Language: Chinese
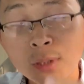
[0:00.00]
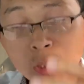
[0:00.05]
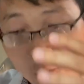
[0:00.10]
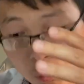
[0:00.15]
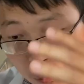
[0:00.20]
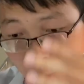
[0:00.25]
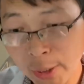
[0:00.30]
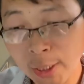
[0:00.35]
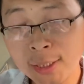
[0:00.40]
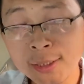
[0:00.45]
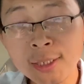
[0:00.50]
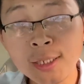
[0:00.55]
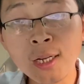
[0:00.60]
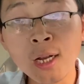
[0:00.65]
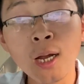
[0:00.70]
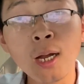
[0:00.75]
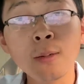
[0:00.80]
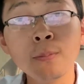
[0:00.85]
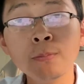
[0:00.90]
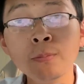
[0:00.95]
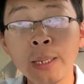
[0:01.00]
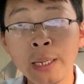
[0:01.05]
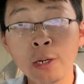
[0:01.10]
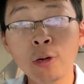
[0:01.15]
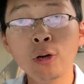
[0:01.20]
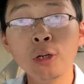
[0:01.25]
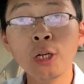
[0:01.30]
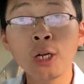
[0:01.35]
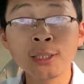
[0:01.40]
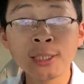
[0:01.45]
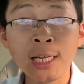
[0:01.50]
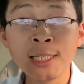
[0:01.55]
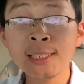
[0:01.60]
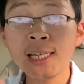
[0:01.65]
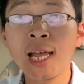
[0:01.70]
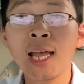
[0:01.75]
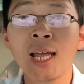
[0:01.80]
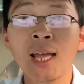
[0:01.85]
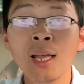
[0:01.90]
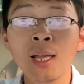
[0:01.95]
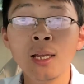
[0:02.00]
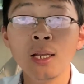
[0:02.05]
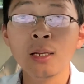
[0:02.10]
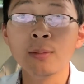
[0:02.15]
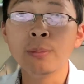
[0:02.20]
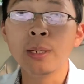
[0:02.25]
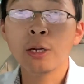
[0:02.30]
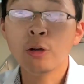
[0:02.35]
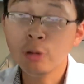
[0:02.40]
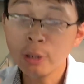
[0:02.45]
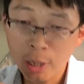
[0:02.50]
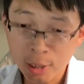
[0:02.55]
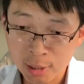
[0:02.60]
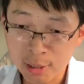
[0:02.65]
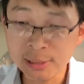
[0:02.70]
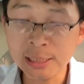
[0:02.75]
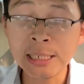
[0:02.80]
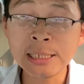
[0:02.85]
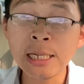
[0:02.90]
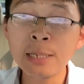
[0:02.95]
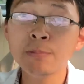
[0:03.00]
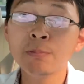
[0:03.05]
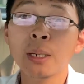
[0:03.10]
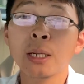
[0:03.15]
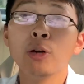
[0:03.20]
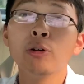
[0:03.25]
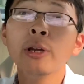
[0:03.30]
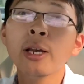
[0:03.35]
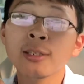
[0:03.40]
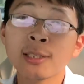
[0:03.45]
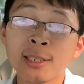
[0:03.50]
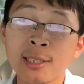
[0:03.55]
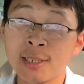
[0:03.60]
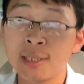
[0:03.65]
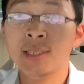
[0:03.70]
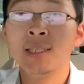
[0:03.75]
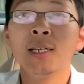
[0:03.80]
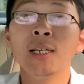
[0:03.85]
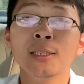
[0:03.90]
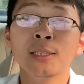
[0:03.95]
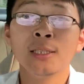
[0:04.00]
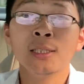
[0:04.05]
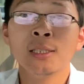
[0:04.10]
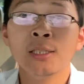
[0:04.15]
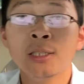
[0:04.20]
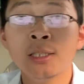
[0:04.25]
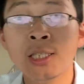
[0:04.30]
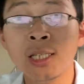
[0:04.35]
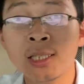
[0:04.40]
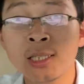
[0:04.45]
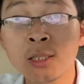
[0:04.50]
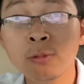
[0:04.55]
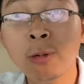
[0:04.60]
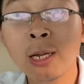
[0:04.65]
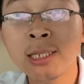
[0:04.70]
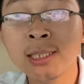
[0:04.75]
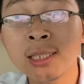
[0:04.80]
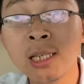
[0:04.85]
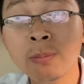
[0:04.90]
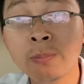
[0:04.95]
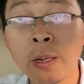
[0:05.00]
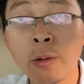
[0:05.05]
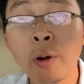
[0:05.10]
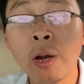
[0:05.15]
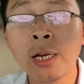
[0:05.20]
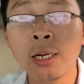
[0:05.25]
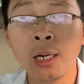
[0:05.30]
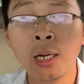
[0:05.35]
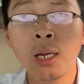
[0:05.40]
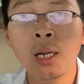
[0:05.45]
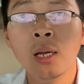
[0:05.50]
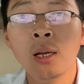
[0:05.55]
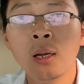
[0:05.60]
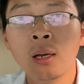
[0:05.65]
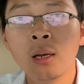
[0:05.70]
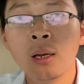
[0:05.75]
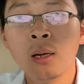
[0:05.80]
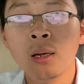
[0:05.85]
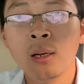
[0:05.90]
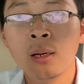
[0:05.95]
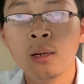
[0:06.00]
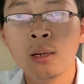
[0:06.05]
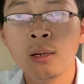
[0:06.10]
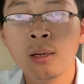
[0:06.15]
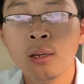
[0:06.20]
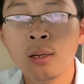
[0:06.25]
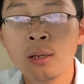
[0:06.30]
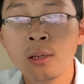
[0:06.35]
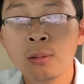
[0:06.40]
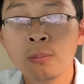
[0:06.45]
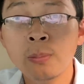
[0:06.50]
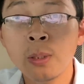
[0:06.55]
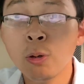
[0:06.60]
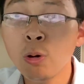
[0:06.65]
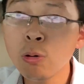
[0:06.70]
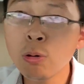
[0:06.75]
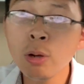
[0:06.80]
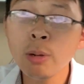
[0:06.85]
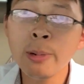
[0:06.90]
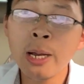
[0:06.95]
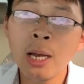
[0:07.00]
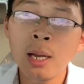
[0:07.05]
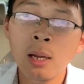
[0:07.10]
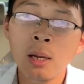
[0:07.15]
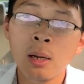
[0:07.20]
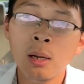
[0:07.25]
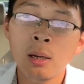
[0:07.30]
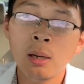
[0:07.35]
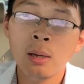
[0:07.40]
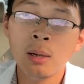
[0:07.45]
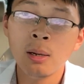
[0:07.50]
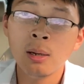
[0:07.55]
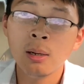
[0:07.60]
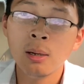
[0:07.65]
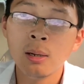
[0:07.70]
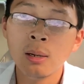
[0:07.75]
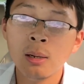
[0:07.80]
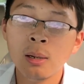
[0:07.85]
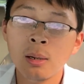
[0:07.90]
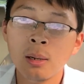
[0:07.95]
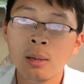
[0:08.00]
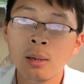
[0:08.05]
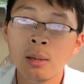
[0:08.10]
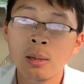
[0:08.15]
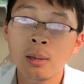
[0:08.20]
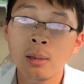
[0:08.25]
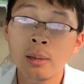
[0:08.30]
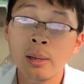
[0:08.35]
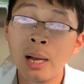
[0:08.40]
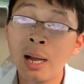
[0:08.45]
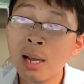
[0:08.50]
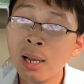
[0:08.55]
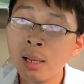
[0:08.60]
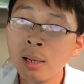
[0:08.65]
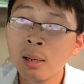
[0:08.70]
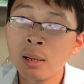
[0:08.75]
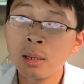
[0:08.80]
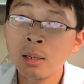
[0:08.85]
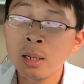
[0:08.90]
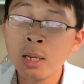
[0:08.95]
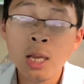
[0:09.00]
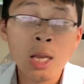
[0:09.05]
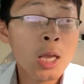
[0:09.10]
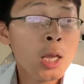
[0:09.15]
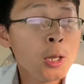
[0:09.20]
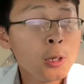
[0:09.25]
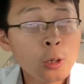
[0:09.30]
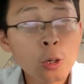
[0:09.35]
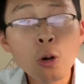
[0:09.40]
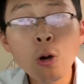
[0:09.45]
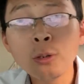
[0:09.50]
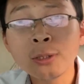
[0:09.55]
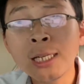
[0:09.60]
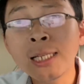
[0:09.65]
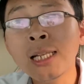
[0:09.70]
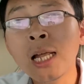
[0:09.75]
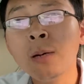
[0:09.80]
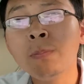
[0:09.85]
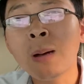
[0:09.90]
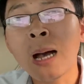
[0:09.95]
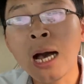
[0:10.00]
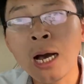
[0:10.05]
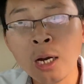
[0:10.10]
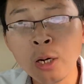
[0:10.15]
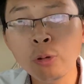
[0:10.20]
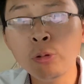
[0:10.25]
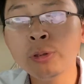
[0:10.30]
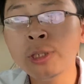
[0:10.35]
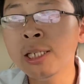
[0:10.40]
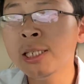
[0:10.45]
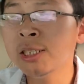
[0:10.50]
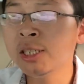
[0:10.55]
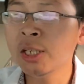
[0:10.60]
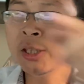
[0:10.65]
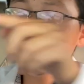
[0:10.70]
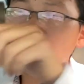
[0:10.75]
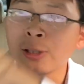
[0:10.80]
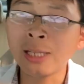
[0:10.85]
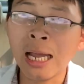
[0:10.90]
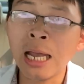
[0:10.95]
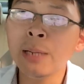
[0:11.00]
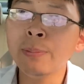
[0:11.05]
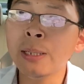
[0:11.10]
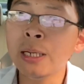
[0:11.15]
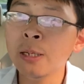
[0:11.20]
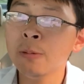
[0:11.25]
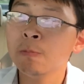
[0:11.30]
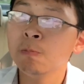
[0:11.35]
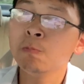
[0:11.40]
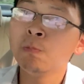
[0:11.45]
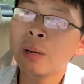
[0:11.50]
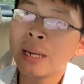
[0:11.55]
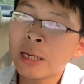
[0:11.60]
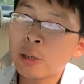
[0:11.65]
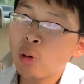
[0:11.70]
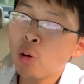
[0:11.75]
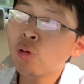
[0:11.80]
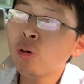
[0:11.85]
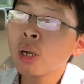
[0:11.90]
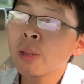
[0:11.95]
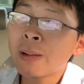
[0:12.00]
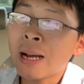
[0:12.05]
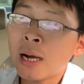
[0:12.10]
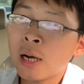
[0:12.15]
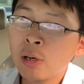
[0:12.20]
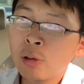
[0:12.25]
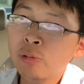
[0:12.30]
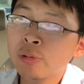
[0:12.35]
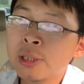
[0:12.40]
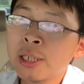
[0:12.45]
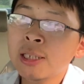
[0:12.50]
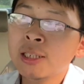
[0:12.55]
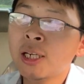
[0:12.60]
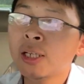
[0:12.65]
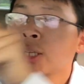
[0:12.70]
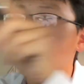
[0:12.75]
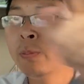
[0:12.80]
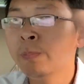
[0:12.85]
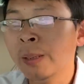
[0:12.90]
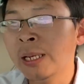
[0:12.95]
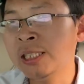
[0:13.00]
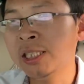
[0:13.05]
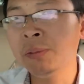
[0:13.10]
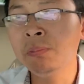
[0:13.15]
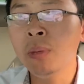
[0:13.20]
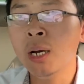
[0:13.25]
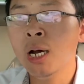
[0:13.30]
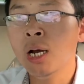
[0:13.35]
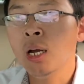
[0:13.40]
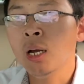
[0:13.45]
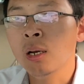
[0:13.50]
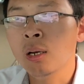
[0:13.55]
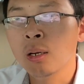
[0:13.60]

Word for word: 为了这个，美国要参战，美国要核战争，美国要死个几十万上百万人，美国会吗？啊，共产党把核武器扔到台北，美国会把核武器扔到北京吗？